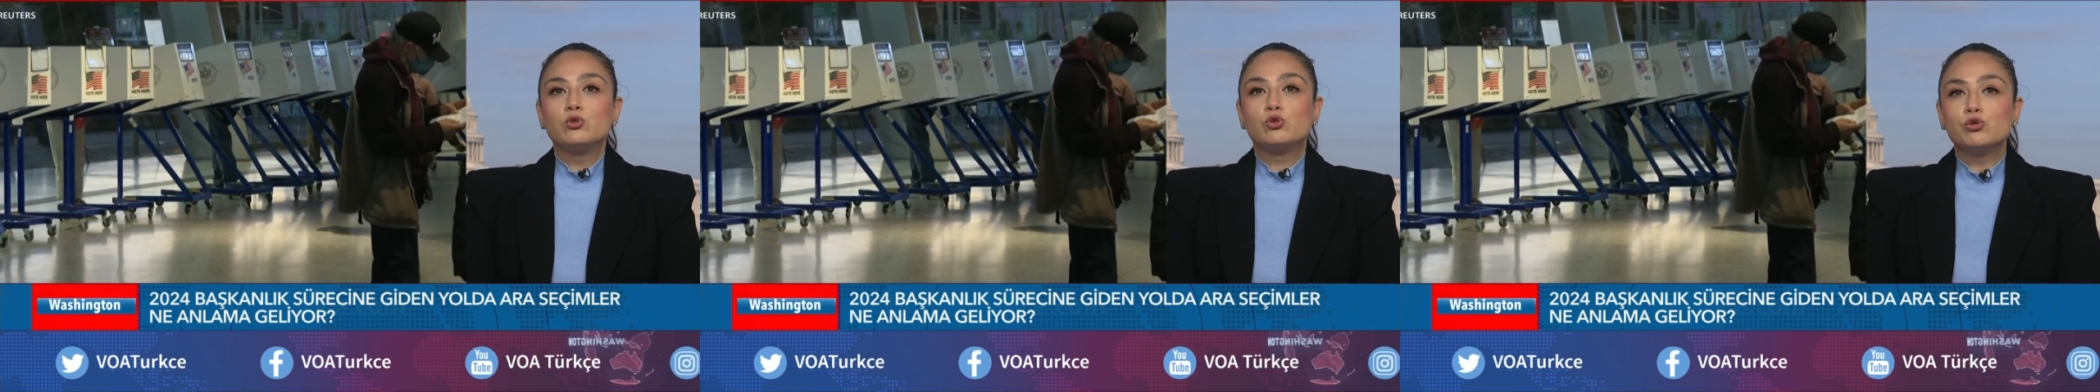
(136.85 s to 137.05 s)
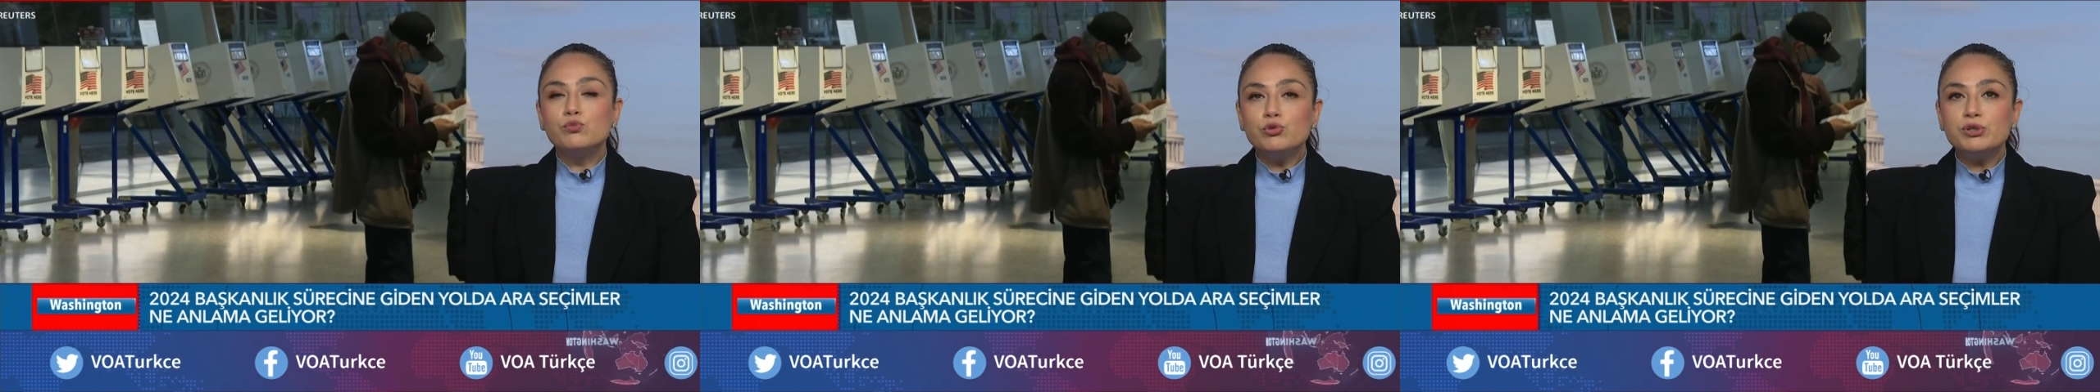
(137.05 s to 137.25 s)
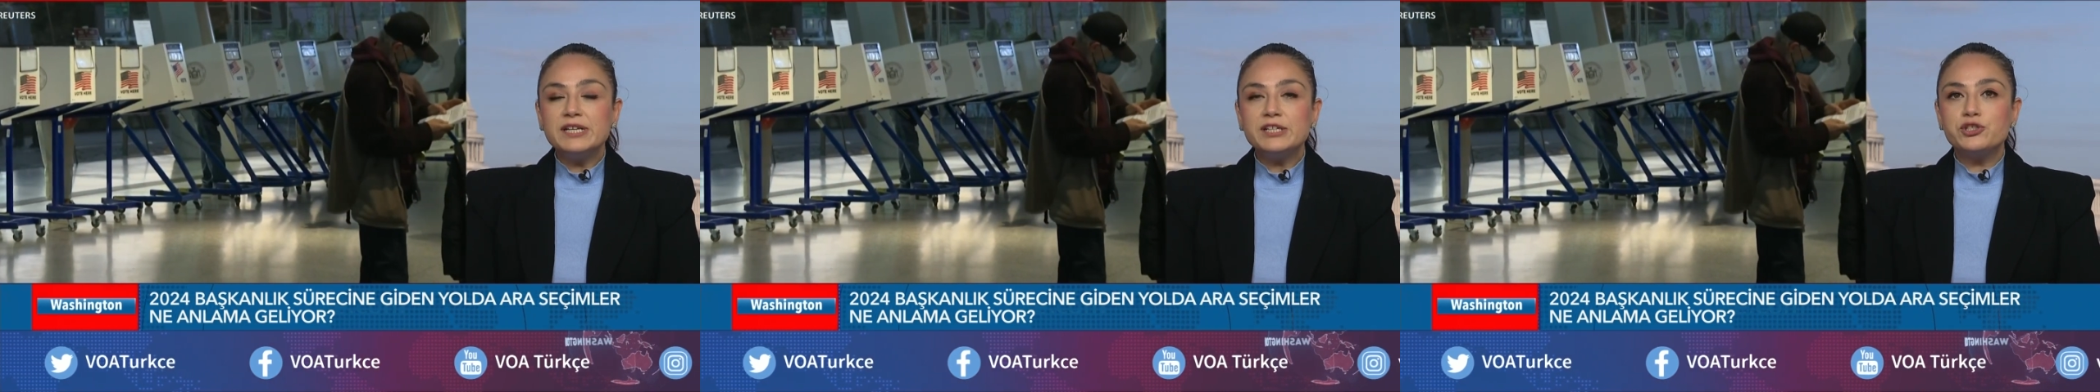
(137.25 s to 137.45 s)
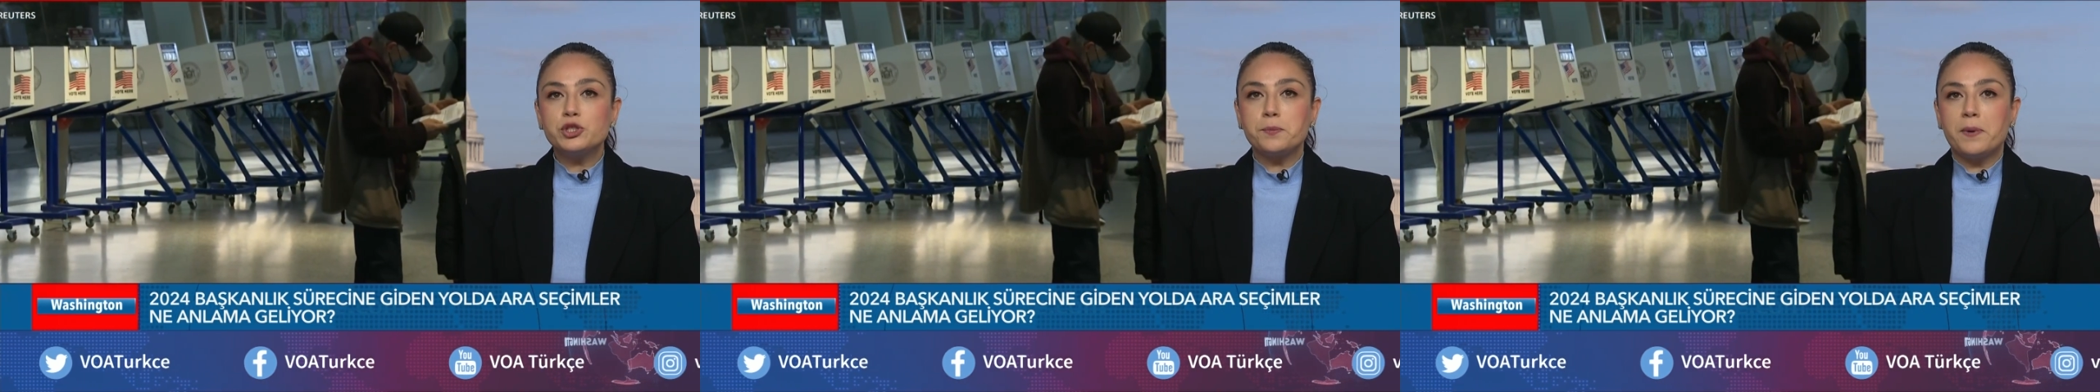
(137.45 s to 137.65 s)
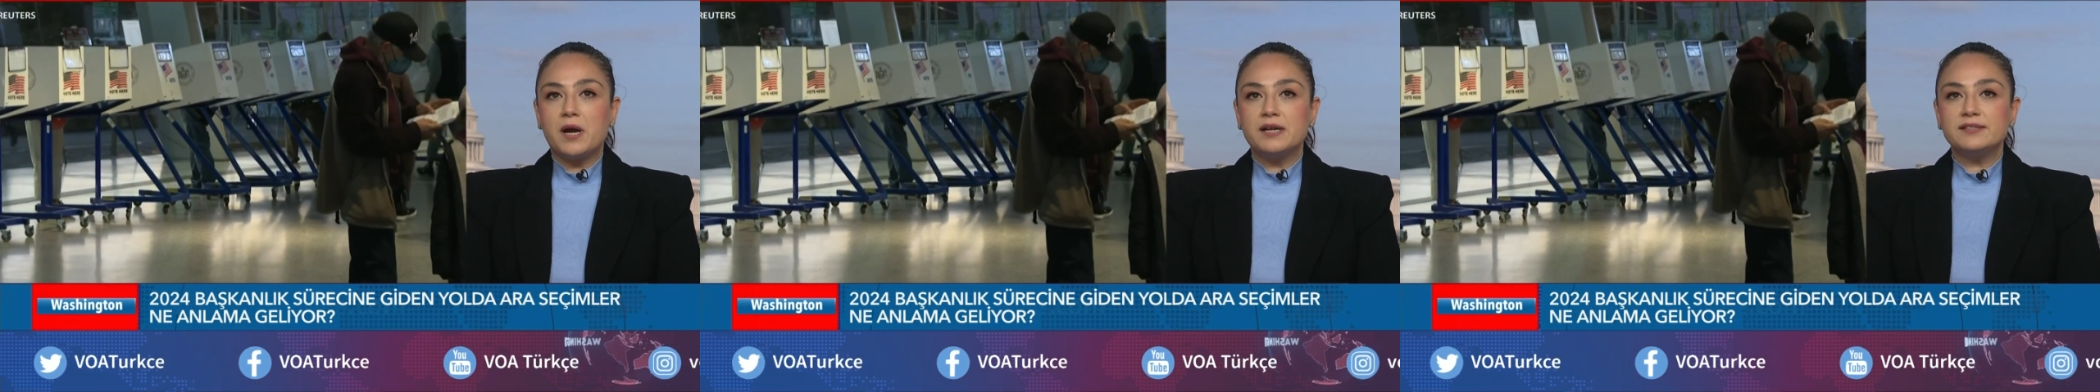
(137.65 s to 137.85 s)

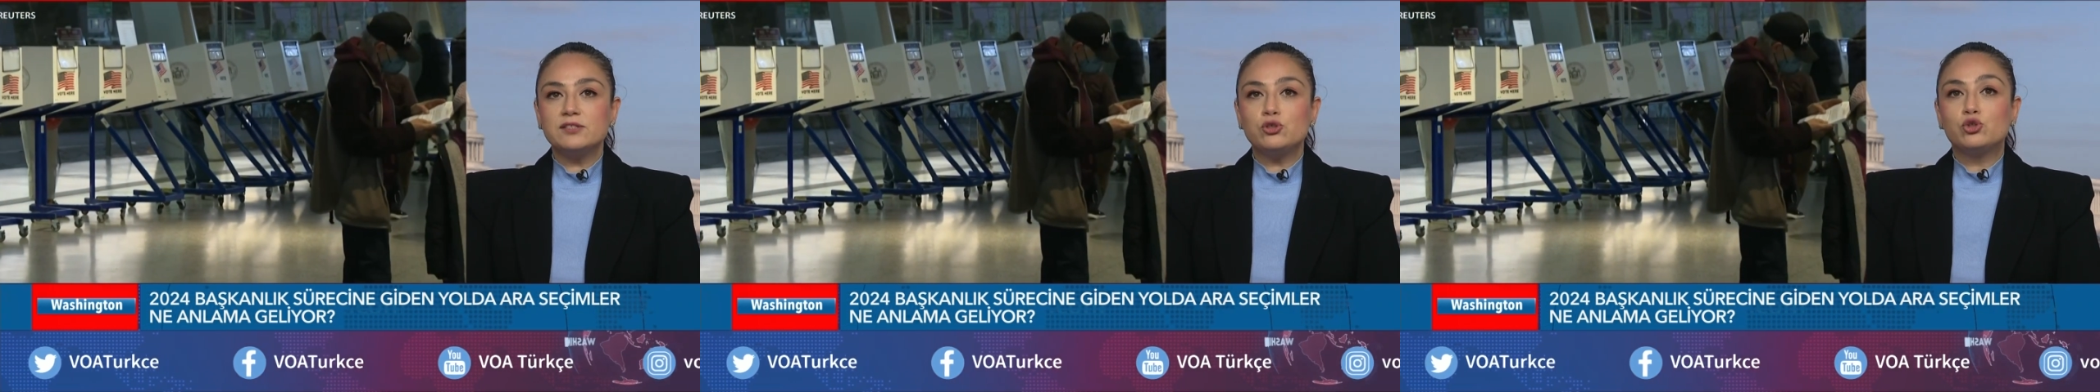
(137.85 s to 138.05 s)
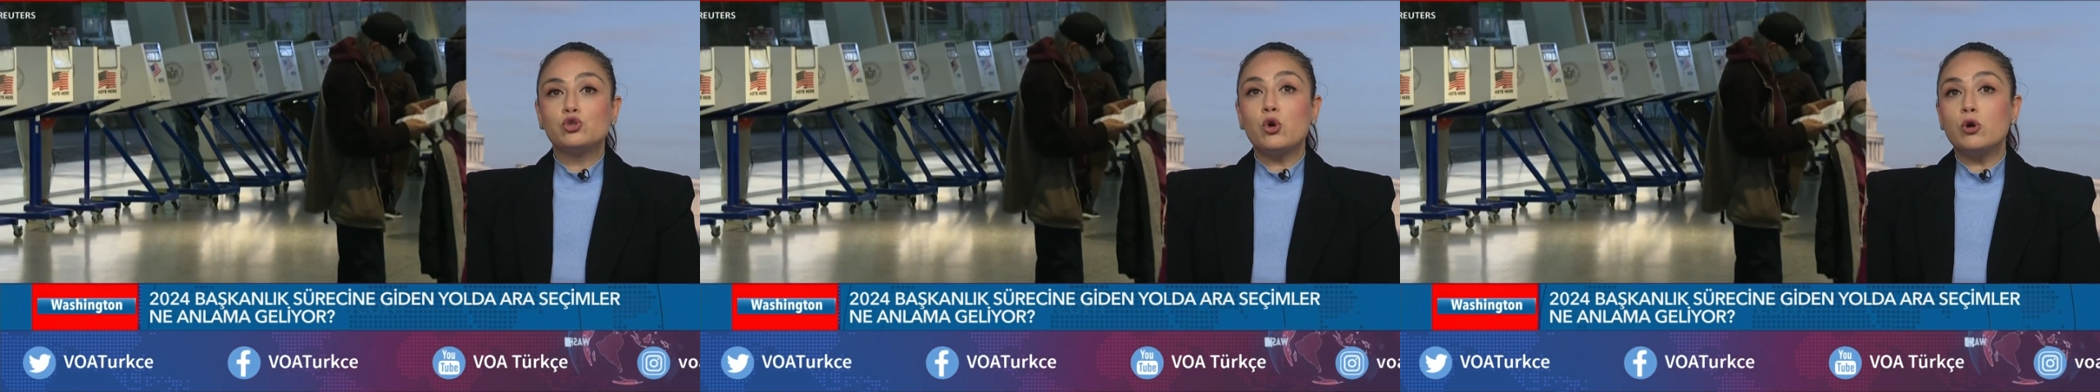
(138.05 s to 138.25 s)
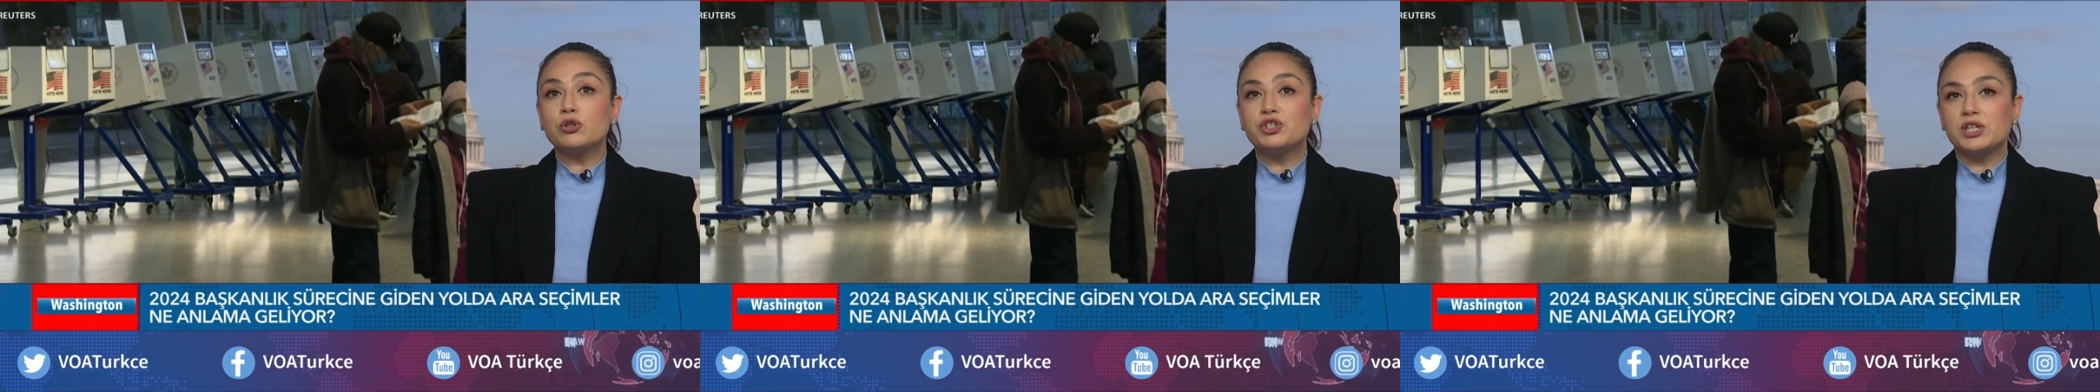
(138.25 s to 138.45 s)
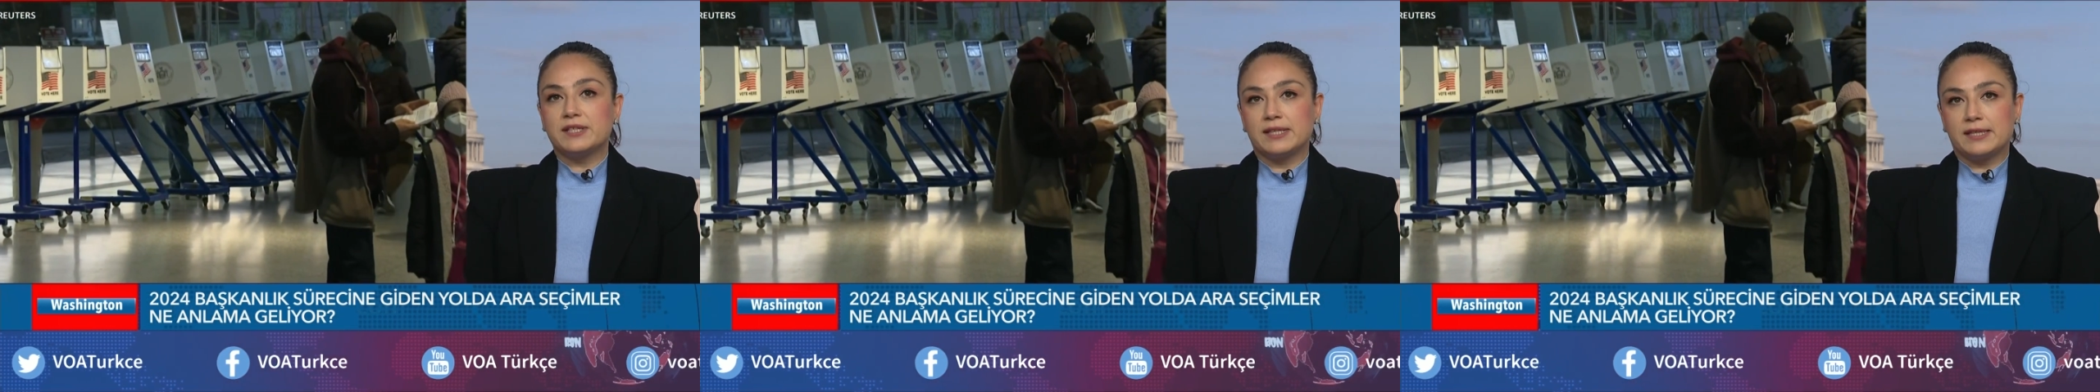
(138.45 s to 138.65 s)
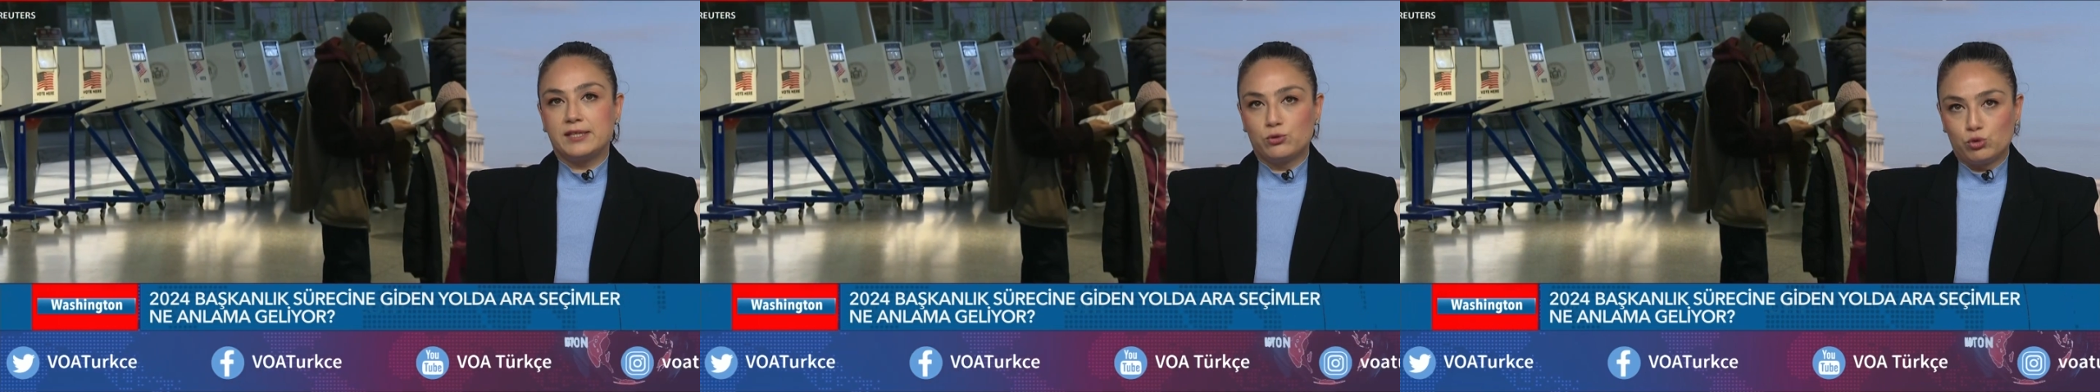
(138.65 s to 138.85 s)
Cumhuriyetçi Parti
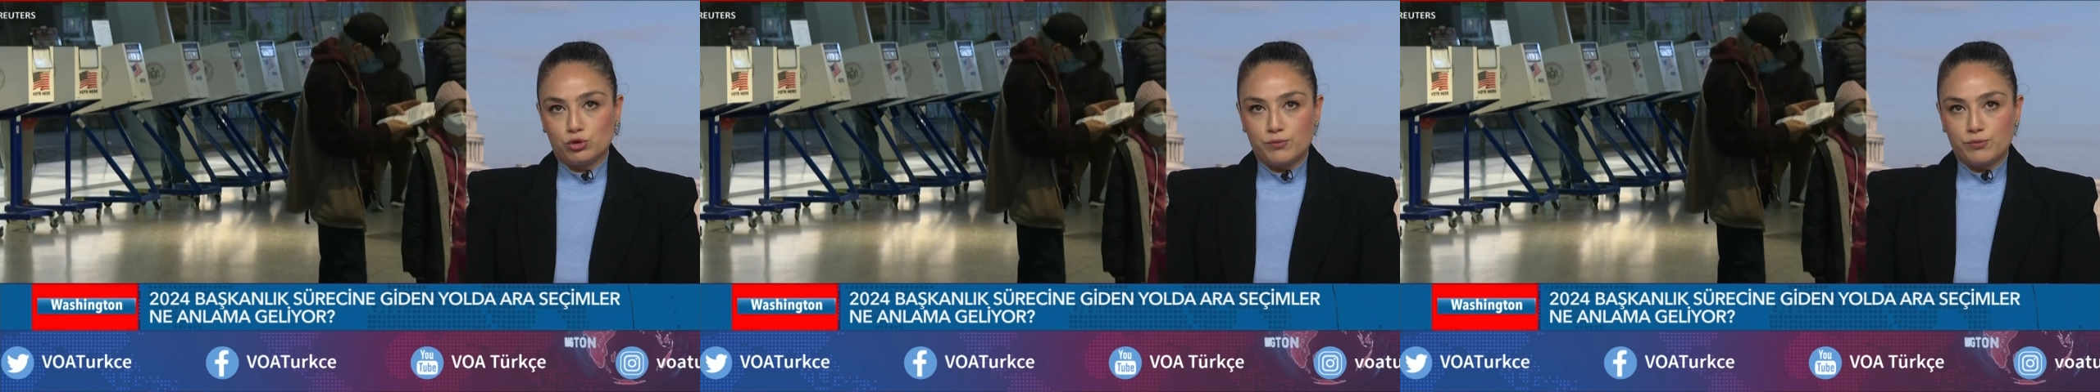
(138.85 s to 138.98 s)
Georgia'daki